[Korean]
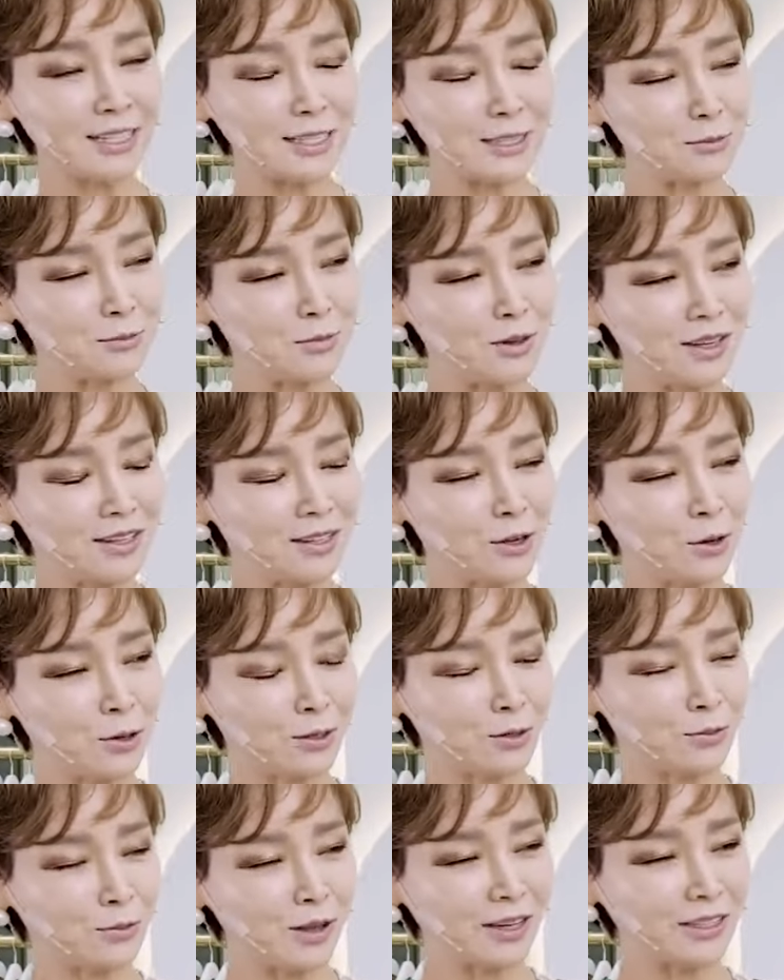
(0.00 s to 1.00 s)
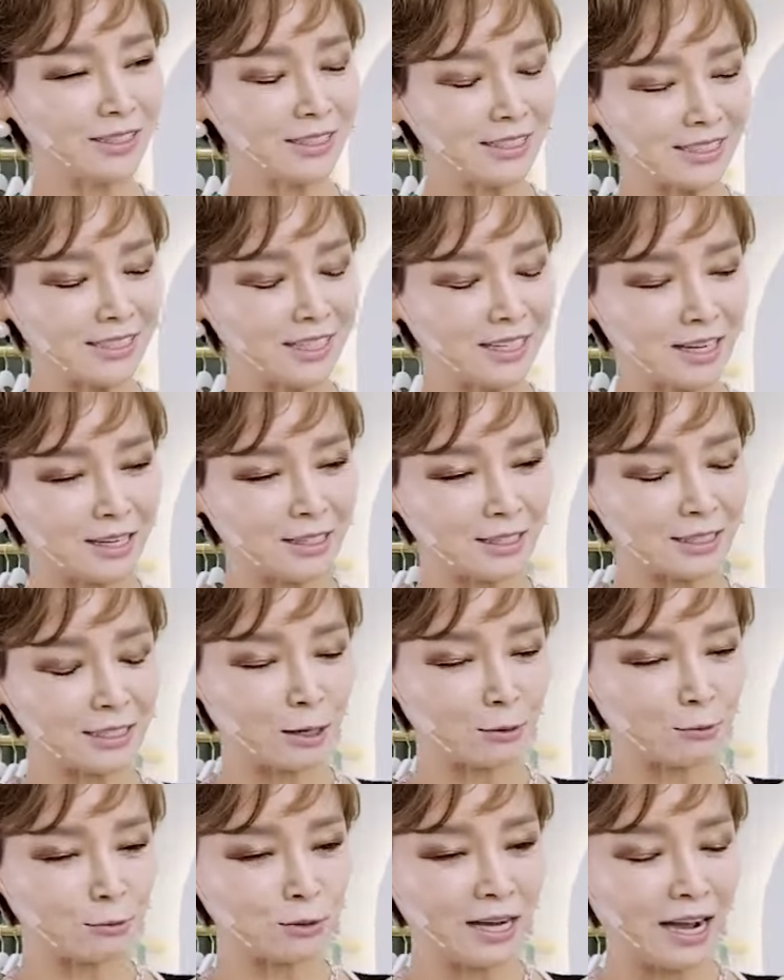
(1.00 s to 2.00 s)
하지만 여름의 끝자락을
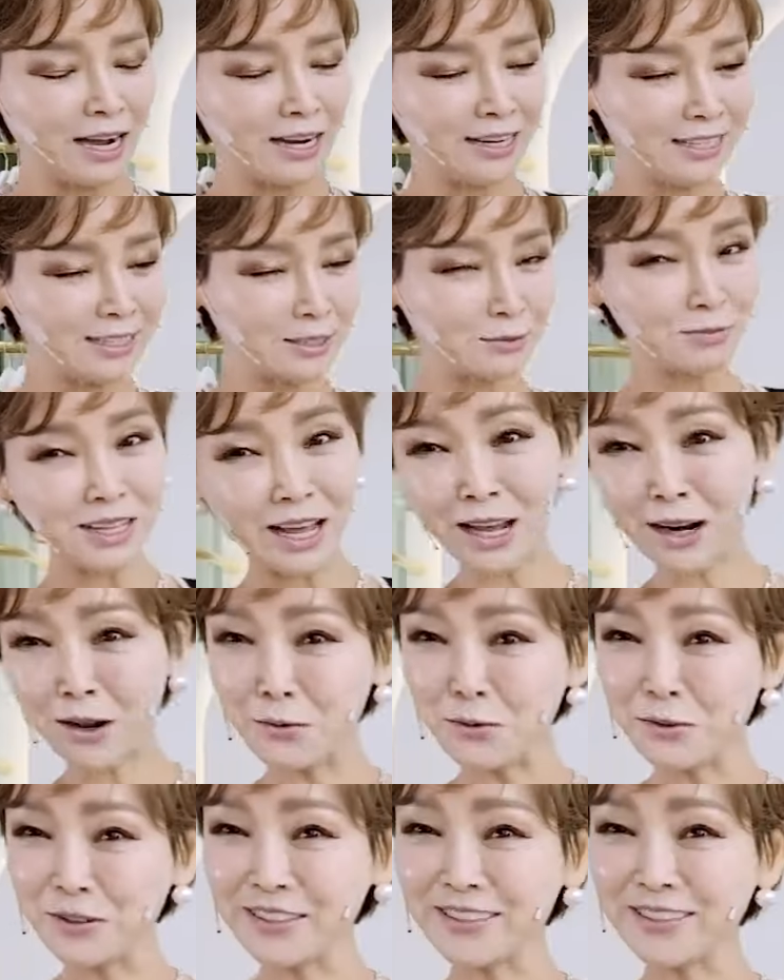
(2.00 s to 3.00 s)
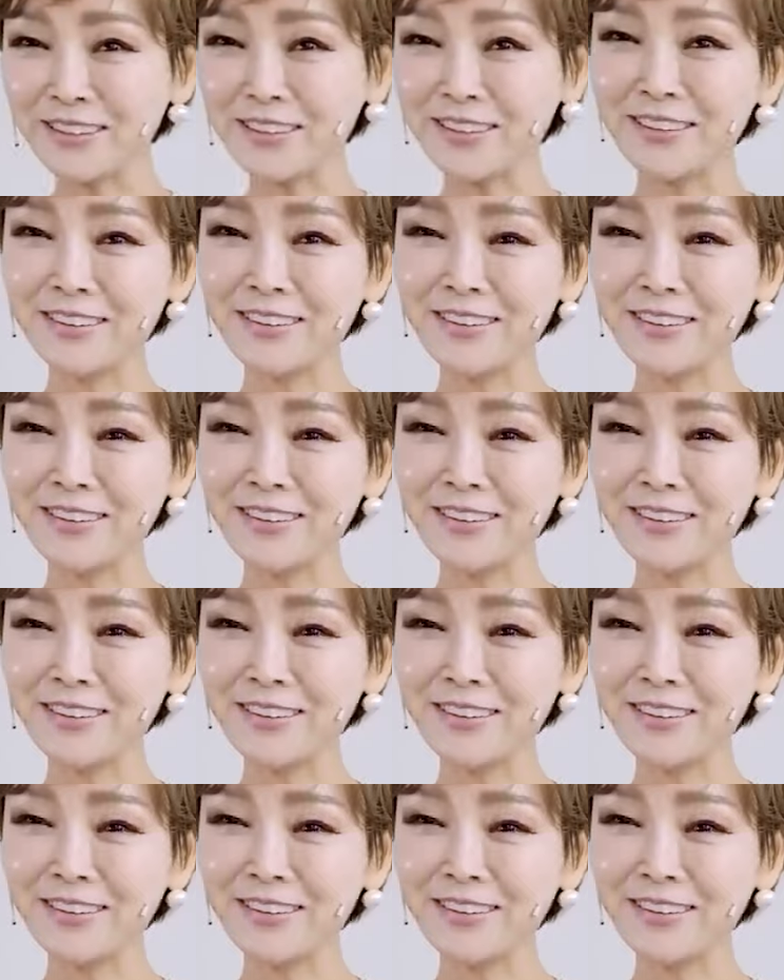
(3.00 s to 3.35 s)
잡고 가을이 지금 따라오고 있어요.